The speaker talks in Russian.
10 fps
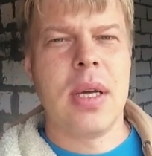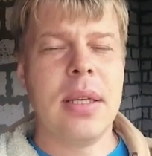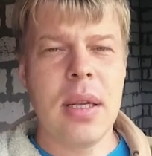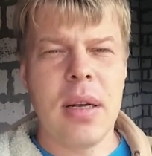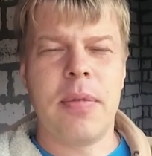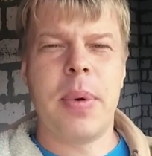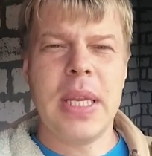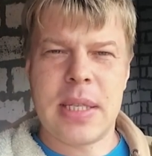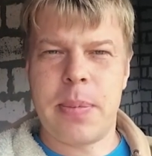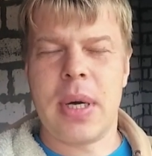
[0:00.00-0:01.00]
Сделали, в
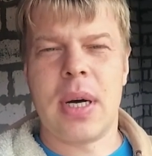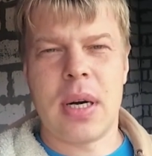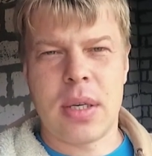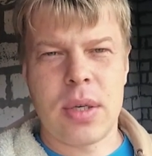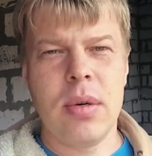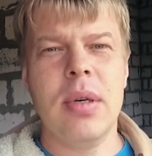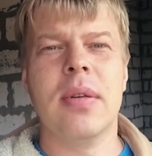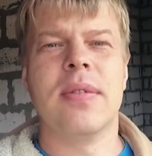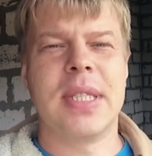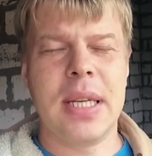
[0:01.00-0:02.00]
принципе,
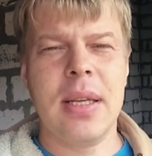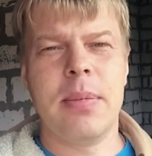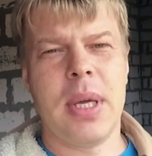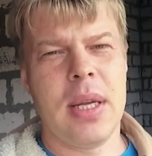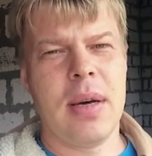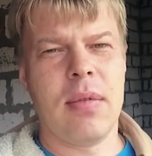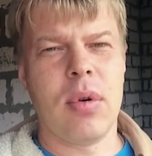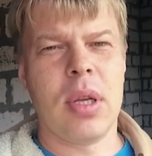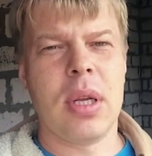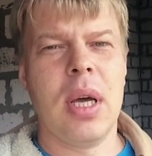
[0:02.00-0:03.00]
хорошо. В целом я
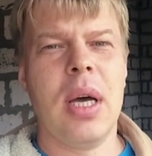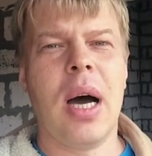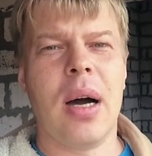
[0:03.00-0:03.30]
доволен.